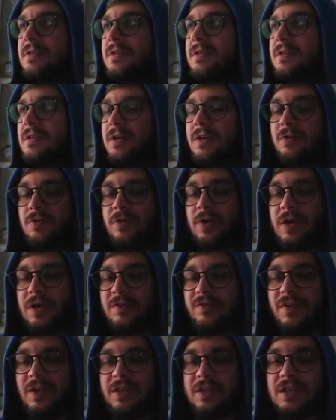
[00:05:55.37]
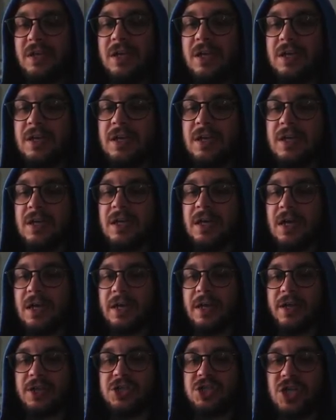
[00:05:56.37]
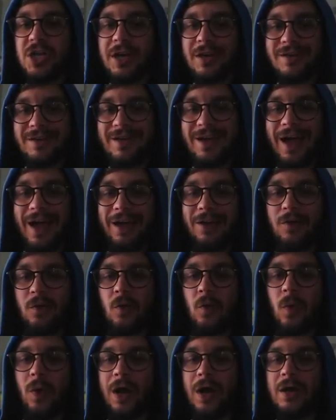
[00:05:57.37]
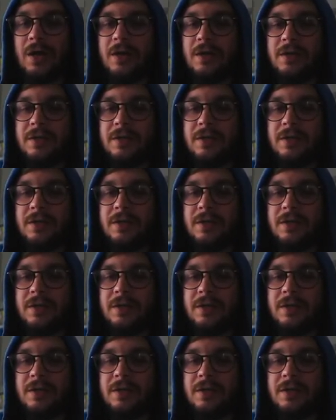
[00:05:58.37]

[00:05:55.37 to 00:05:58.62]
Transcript: ah ok infatti energia cacqua